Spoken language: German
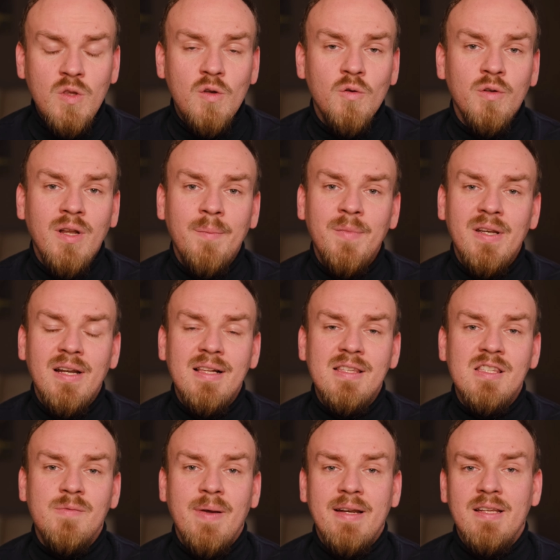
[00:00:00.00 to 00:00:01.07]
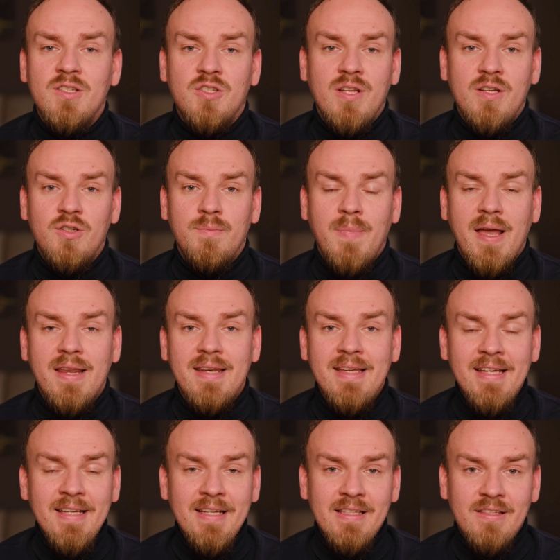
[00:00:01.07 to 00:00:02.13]
und haben dann als zweites Standbein
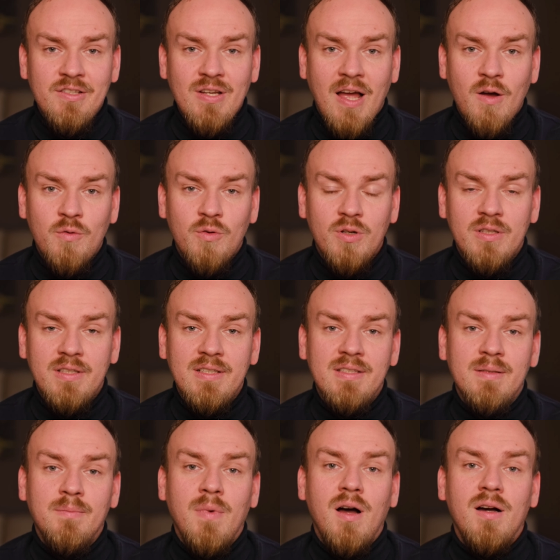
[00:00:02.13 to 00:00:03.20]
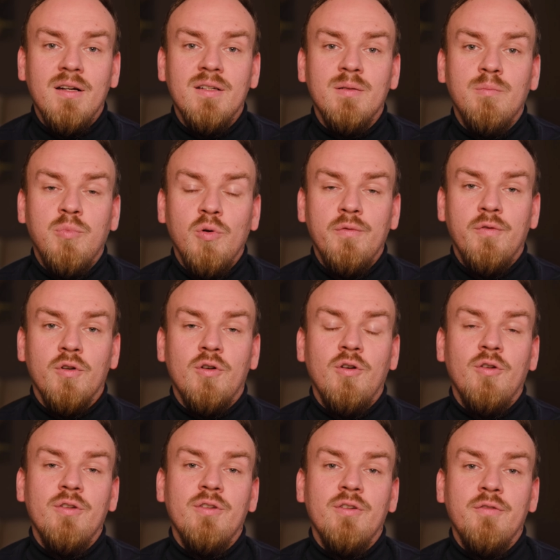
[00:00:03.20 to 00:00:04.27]
sich auch noch diese Marke Beaufort
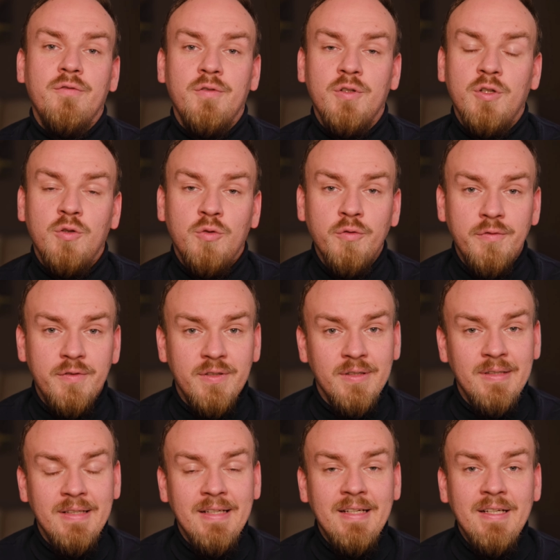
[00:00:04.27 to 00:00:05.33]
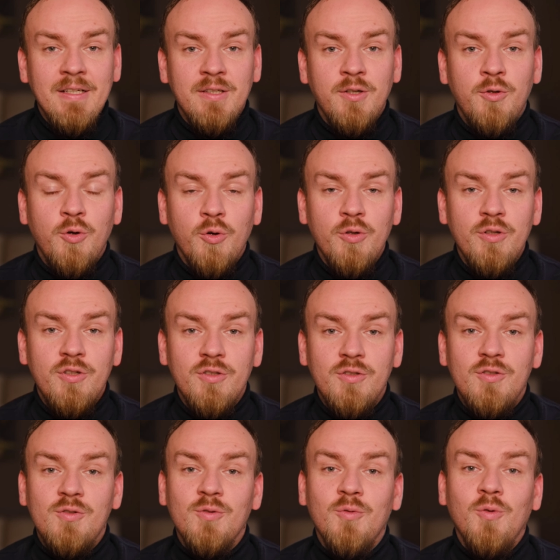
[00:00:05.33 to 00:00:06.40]
London für die Düfte
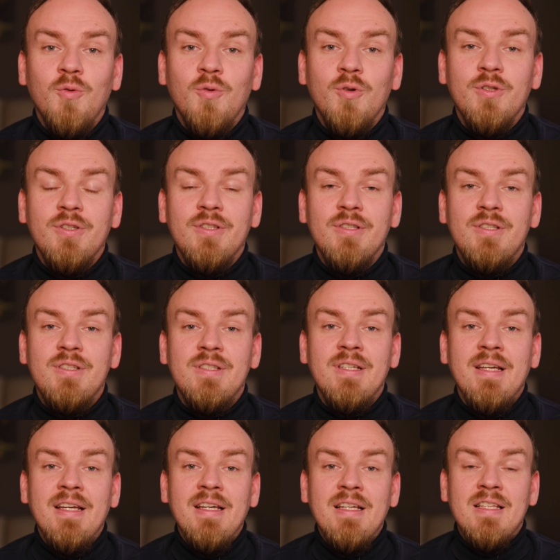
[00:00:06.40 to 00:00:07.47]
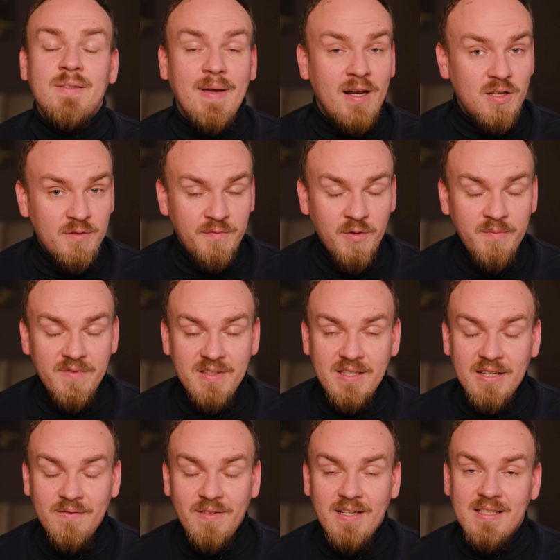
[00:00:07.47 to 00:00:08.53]
gegründet und
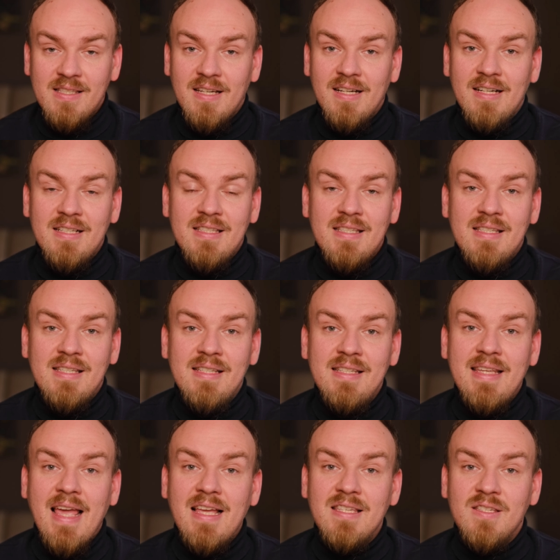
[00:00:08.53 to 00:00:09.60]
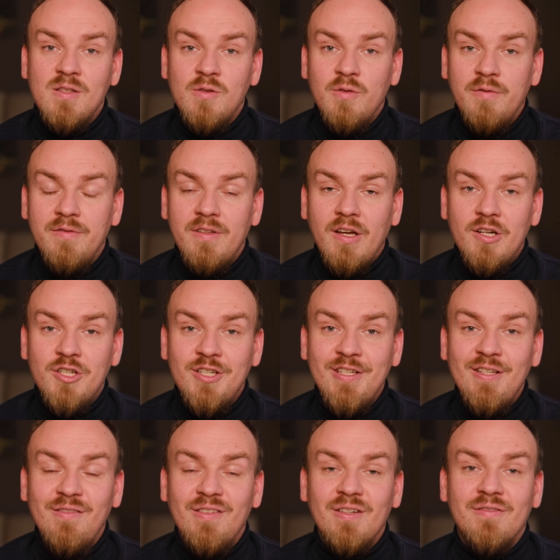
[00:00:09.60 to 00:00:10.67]
2015, wie gesagt, sind die ersten Düfte
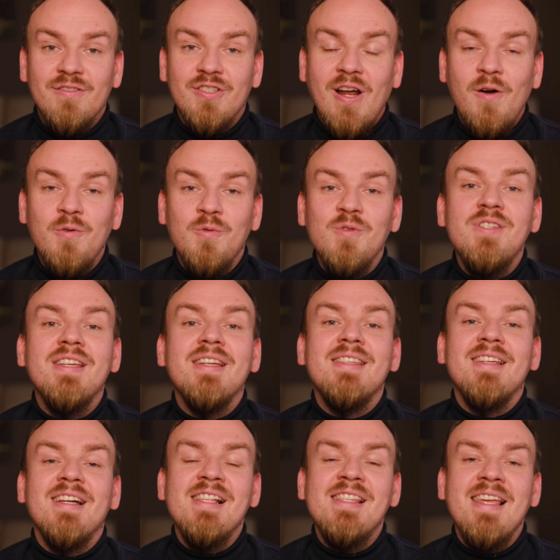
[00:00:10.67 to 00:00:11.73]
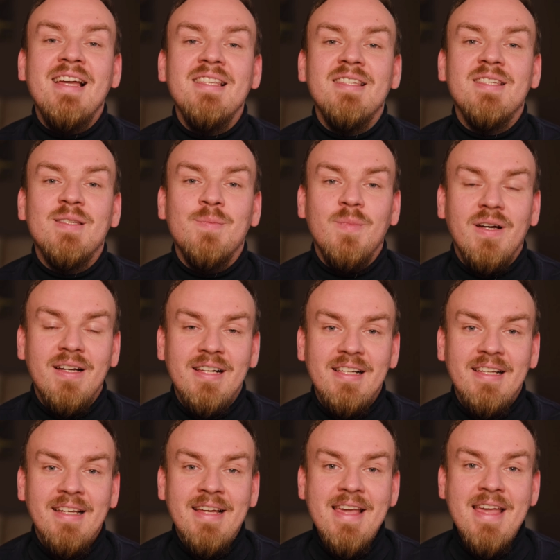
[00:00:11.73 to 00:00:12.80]
erschienen. Wir schauen uns jetzt als erstes
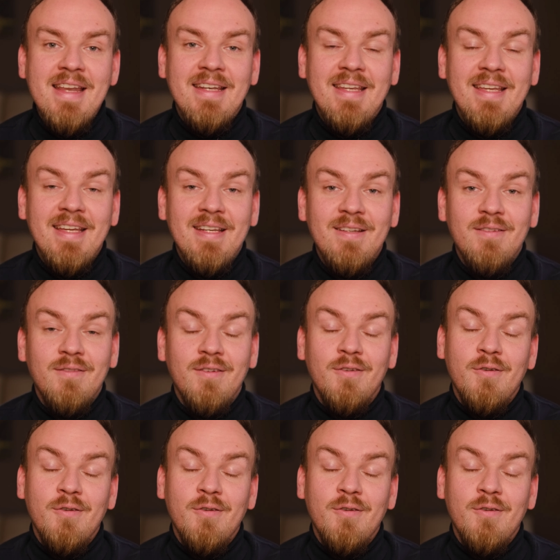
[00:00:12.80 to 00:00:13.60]
mal den äh,